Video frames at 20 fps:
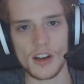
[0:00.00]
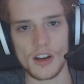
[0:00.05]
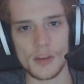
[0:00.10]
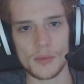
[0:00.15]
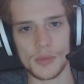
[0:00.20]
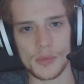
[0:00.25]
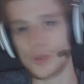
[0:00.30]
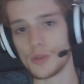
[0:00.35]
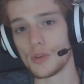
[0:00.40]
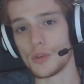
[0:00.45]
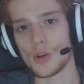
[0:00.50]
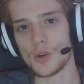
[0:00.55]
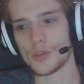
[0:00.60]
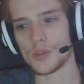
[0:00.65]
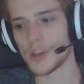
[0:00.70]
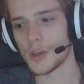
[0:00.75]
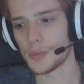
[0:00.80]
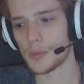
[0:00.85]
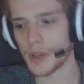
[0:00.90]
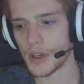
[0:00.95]
Et puis voilà, on
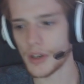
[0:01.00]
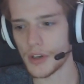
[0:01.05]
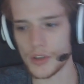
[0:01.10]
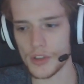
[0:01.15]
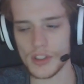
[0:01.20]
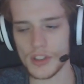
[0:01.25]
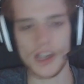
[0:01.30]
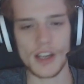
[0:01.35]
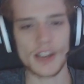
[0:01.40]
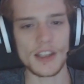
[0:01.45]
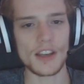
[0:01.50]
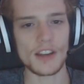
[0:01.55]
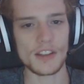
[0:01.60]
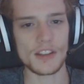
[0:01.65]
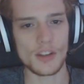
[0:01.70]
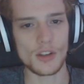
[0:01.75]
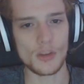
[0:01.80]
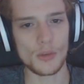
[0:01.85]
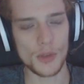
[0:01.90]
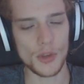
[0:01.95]
n'a pas
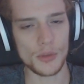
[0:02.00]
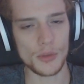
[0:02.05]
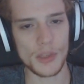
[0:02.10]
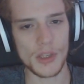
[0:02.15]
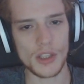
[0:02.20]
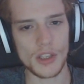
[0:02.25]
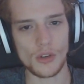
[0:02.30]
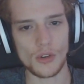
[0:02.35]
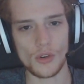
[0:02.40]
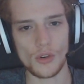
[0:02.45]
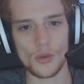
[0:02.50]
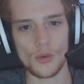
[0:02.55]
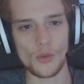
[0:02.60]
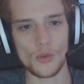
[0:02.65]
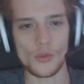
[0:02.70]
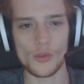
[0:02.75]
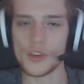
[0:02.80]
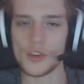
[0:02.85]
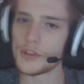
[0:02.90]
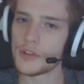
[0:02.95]
tryhardé le mode pack, euh,
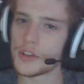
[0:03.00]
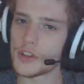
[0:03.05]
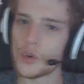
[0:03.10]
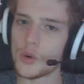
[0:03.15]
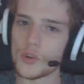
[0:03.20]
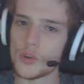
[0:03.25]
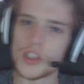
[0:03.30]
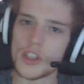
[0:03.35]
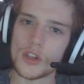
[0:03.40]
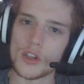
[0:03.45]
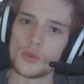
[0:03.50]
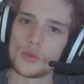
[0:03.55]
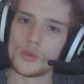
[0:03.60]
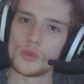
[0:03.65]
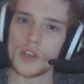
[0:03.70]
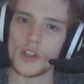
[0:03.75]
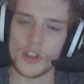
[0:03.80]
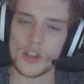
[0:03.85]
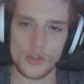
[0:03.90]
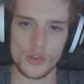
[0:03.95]
on, y va
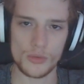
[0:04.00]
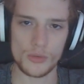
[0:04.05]
tranquillou et je